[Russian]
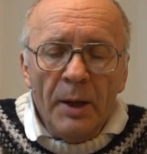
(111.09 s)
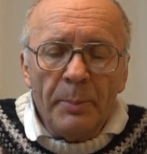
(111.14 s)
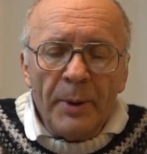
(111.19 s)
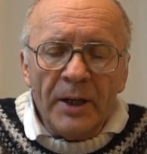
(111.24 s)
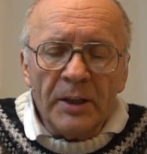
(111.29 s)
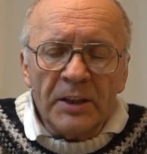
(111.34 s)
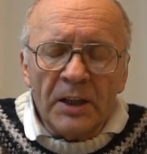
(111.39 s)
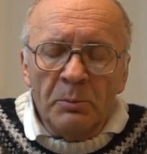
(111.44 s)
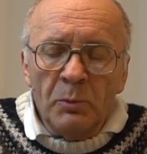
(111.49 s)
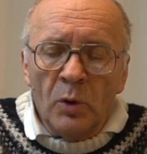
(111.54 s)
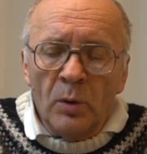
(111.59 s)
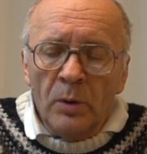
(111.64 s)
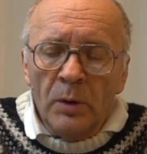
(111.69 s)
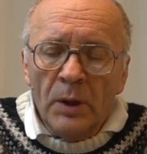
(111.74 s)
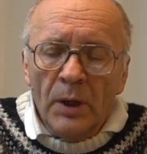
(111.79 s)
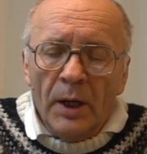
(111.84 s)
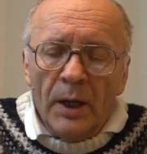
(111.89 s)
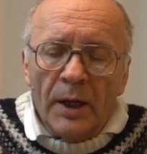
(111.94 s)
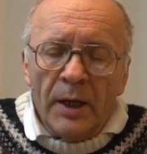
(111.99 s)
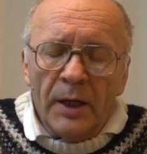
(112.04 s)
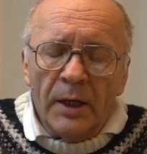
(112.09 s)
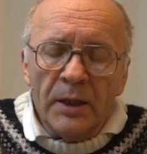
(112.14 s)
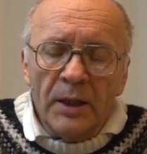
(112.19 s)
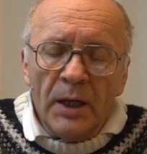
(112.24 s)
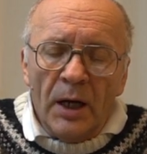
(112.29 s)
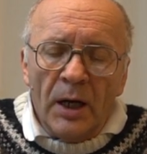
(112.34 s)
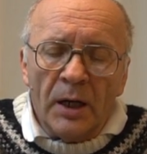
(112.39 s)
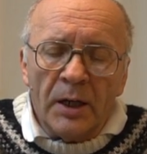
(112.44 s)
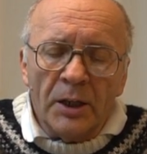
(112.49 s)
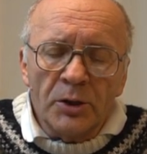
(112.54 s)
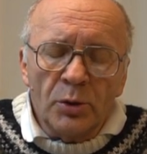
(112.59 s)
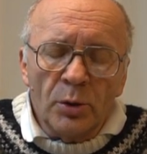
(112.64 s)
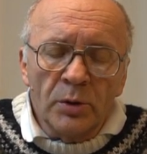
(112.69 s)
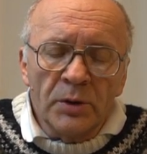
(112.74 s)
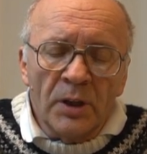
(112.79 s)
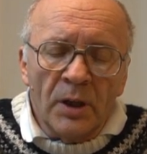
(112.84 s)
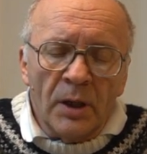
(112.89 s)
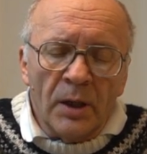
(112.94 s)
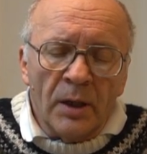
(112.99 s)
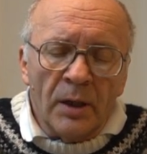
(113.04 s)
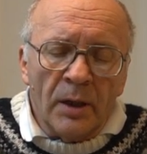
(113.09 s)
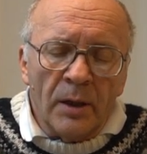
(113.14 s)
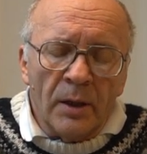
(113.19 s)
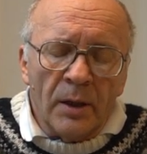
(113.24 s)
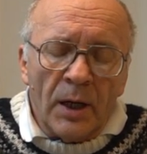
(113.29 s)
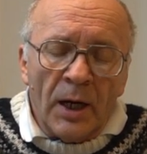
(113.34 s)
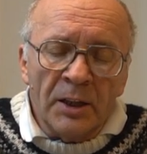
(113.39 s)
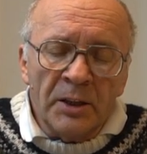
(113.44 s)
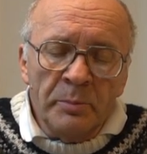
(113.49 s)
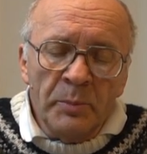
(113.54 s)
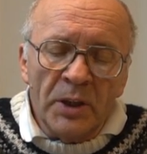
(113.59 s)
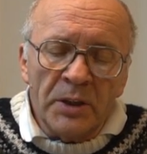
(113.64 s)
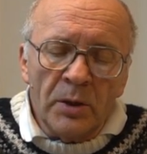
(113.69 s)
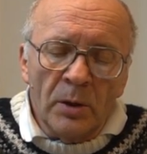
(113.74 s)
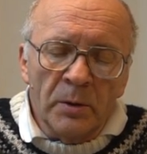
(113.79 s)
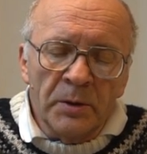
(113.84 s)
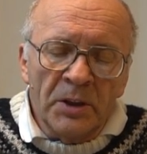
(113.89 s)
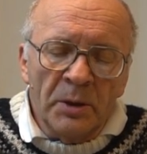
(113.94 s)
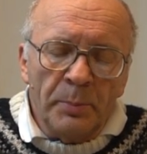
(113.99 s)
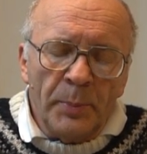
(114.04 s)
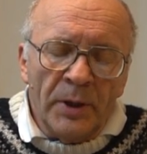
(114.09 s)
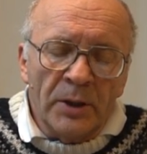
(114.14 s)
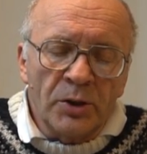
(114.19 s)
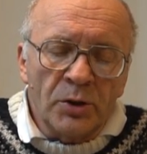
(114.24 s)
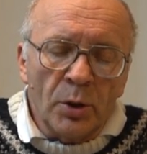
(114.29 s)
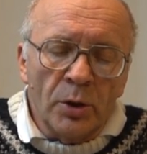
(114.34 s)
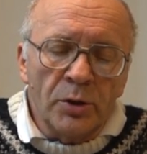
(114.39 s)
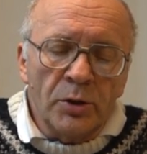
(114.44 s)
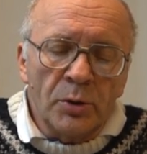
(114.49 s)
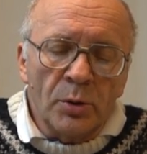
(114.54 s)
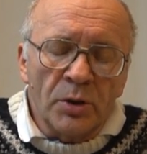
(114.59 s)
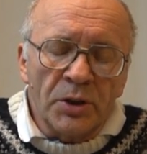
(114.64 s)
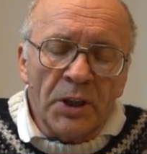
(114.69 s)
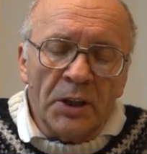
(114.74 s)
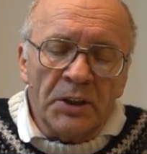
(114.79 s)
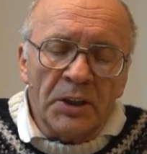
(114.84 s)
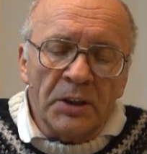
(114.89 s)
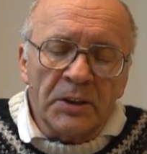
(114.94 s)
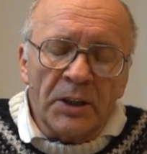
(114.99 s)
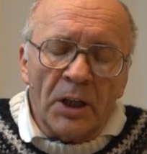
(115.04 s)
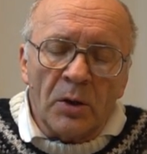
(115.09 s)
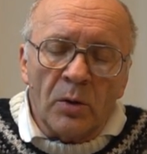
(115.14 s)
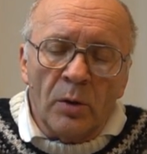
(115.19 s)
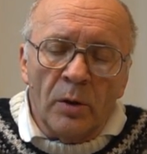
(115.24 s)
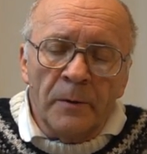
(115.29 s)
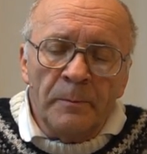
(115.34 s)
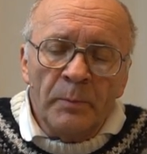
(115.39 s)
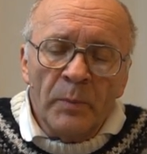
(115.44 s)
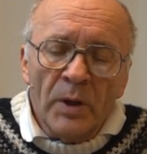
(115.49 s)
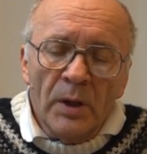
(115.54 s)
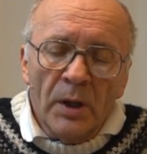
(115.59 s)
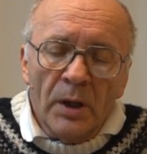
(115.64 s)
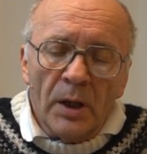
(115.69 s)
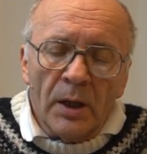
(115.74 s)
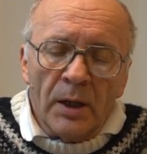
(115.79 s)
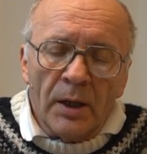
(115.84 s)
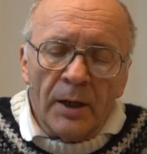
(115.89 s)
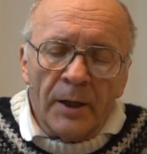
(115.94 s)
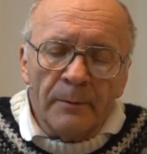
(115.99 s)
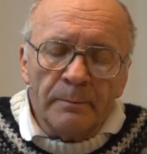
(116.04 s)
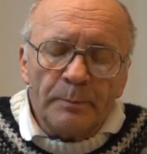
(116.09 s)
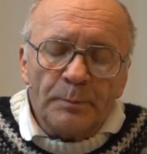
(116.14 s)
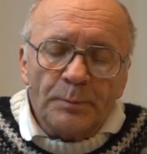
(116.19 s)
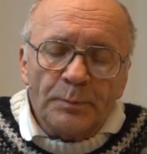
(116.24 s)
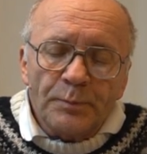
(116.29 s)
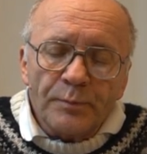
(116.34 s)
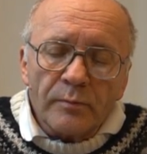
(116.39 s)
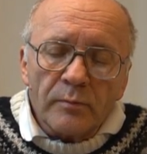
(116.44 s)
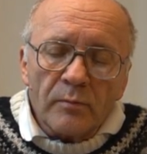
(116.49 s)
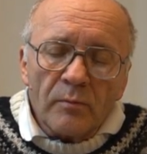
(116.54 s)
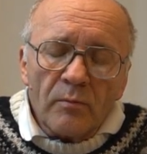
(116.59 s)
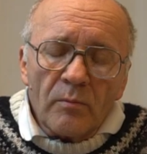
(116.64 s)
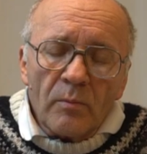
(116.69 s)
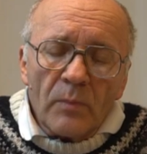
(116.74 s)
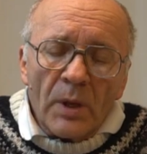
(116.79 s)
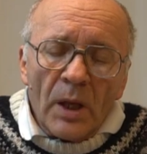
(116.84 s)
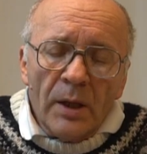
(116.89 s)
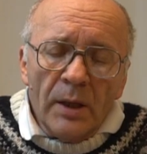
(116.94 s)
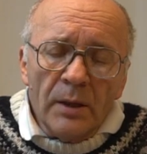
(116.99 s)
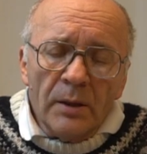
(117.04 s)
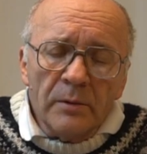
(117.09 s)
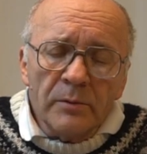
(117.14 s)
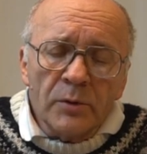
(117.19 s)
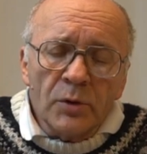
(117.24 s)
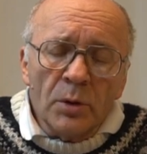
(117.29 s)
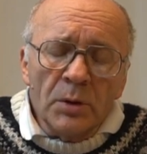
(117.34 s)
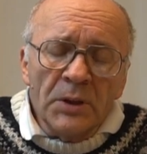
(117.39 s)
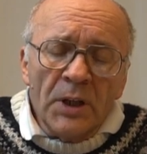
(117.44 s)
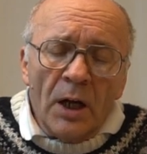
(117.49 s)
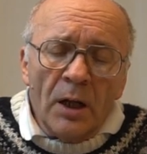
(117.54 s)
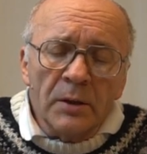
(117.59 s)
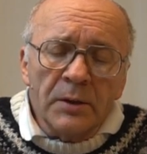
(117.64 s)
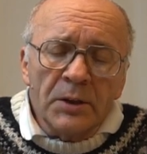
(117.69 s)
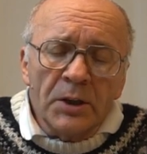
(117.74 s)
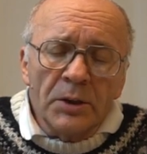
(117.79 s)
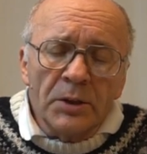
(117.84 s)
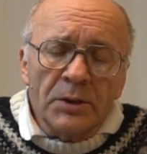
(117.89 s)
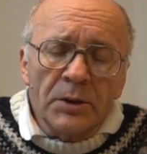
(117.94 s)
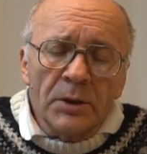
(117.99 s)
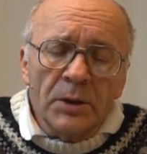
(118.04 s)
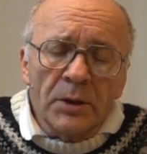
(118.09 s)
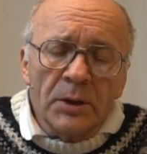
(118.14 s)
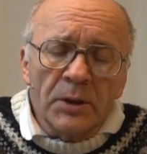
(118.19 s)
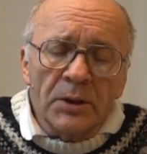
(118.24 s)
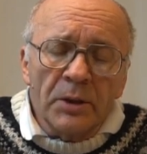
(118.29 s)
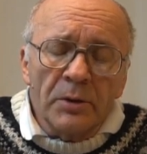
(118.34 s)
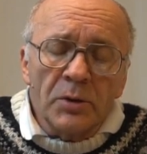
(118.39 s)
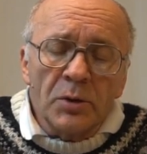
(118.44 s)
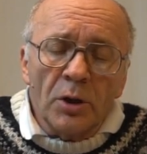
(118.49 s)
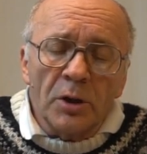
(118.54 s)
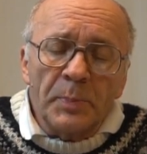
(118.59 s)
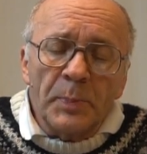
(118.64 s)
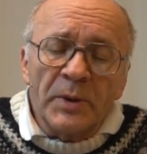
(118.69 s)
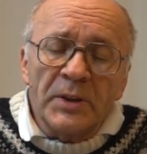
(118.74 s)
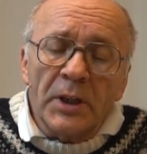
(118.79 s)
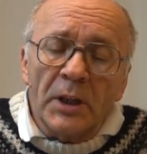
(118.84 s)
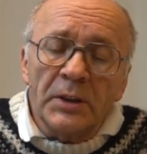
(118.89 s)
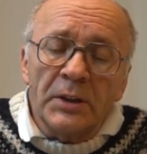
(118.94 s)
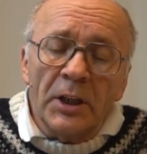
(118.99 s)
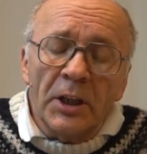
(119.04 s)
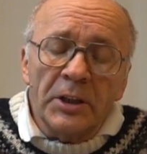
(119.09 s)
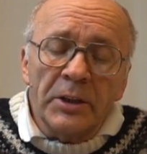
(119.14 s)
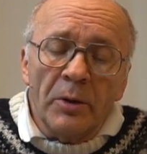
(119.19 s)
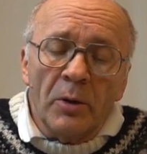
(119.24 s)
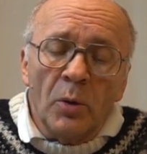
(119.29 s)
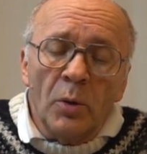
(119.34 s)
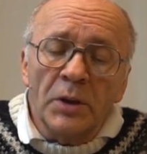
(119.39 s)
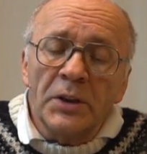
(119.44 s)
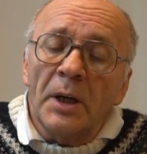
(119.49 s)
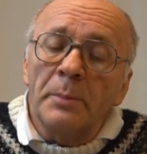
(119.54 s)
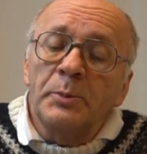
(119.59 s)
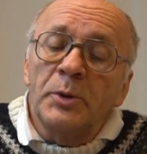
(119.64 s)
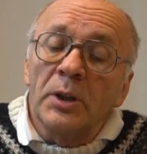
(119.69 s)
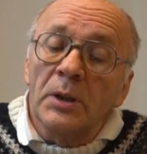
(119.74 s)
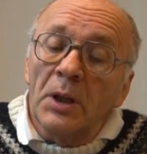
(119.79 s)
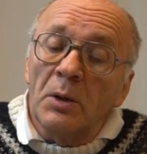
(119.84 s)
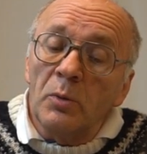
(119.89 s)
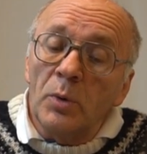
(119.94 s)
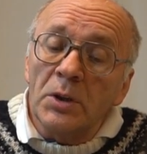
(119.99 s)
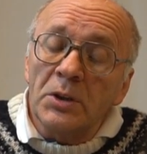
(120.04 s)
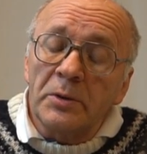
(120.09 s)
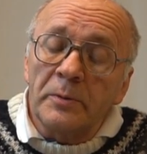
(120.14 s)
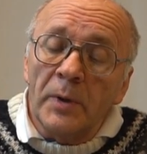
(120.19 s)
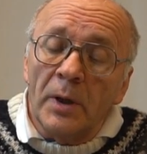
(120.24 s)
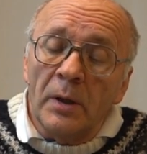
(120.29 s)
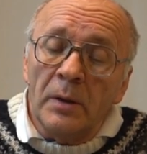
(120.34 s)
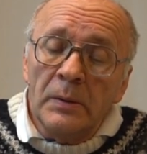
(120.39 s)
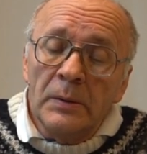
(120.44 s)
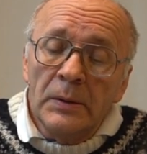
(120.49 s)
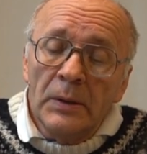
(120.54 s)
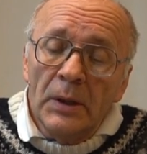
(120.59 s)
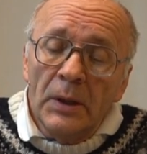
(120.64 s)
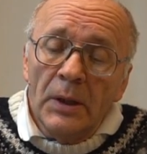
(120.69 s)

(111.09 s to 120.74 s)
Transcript: Поэтому э, я хочу на, отметил небольшой сюжетик такой. Э, э, журнал 1953 года «Пчеловодство»,